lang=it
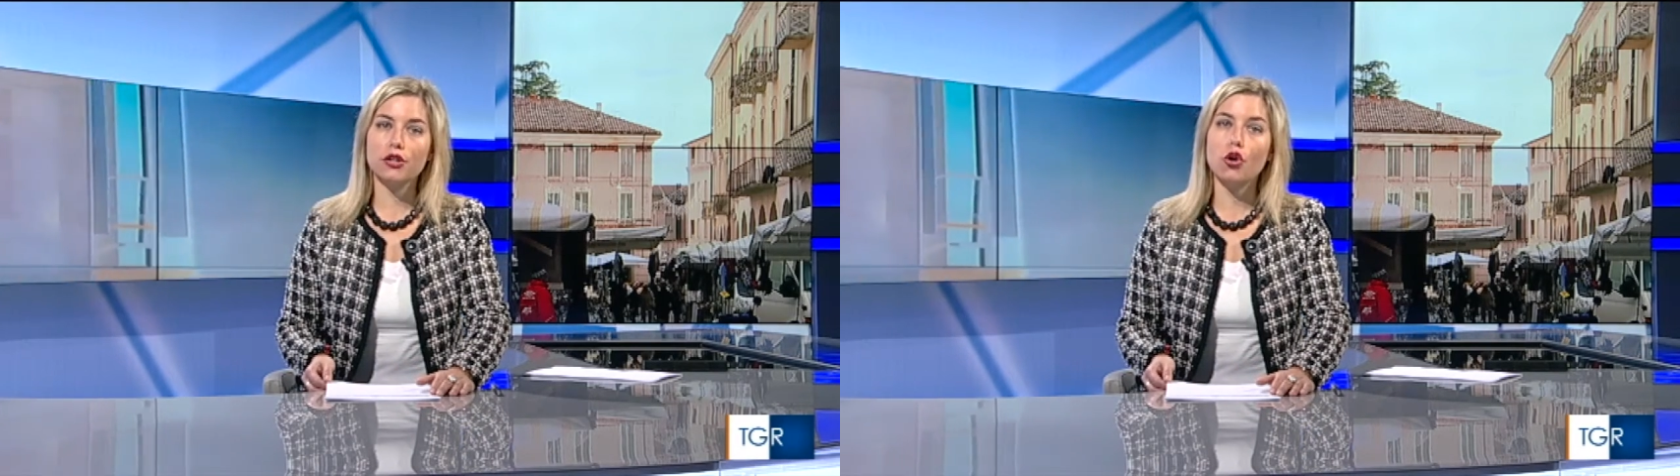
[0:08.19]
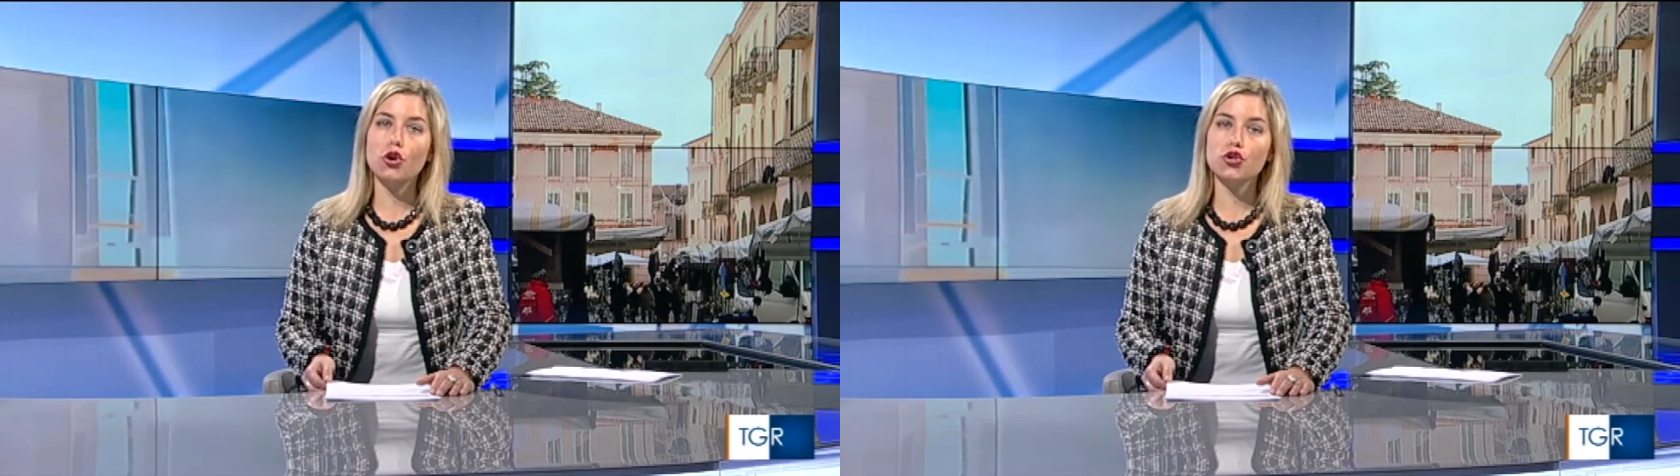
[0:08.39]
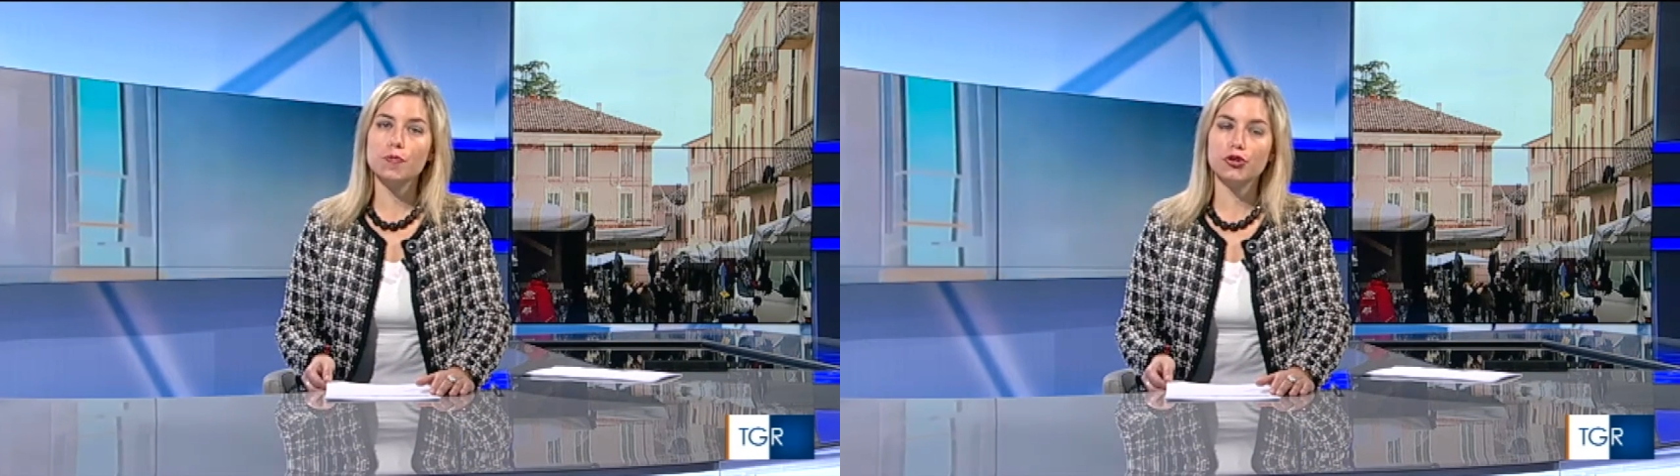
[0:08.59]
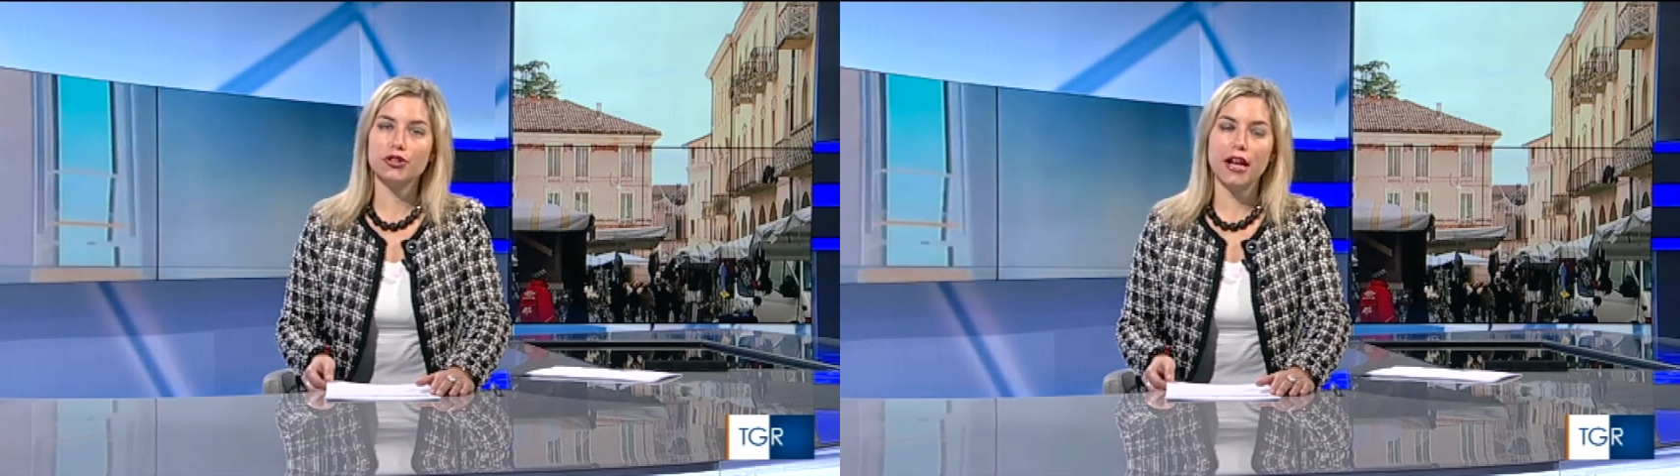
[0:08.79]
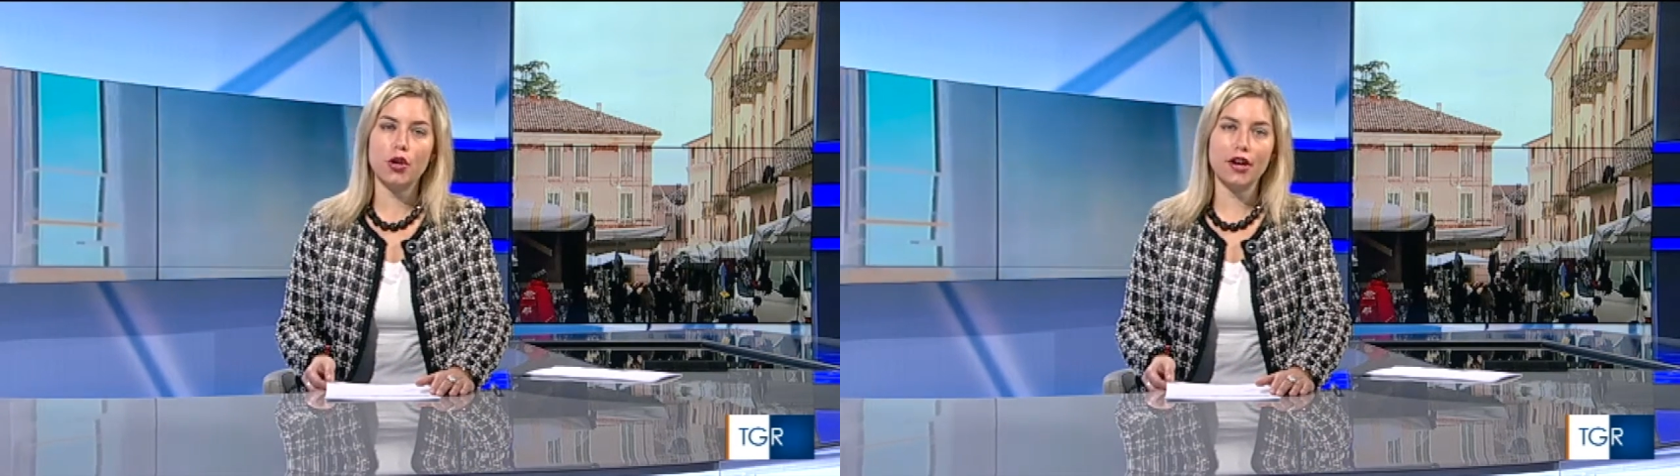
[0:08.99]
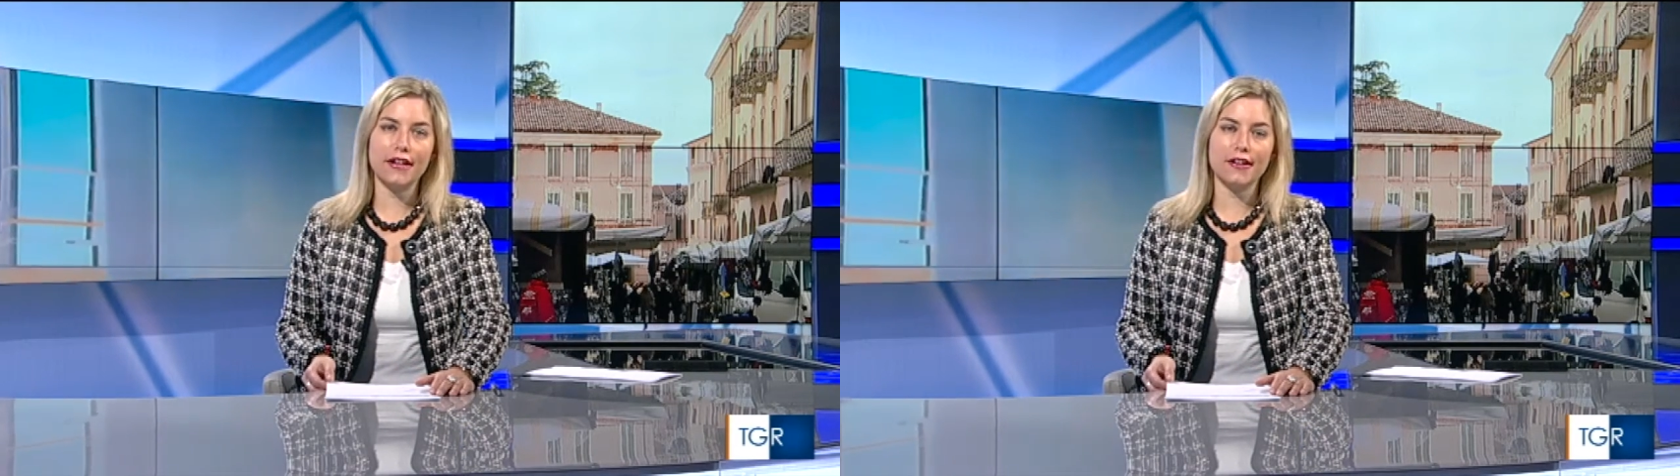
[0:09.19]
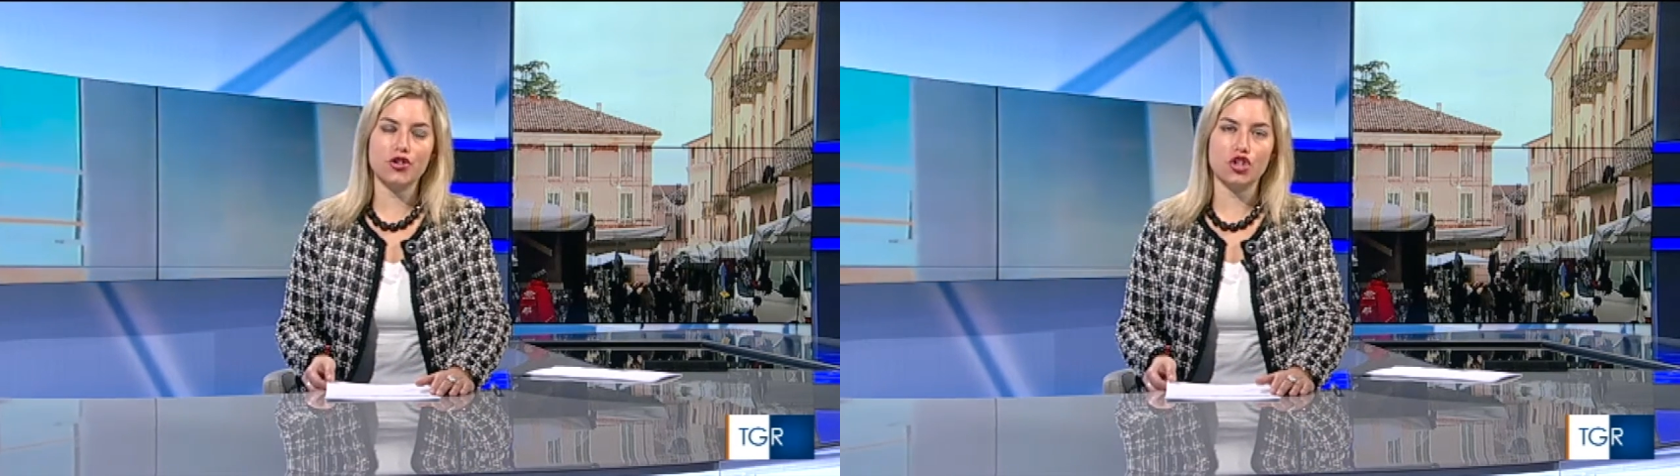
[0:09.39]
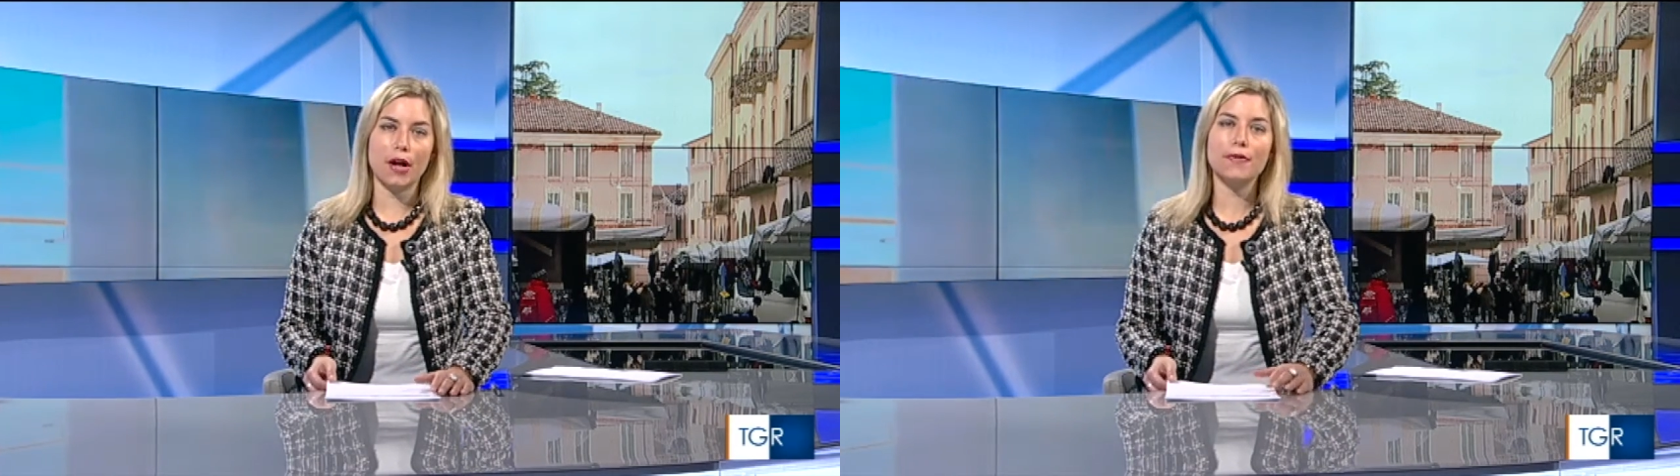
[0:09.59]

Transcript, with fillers: lo sportello Energia.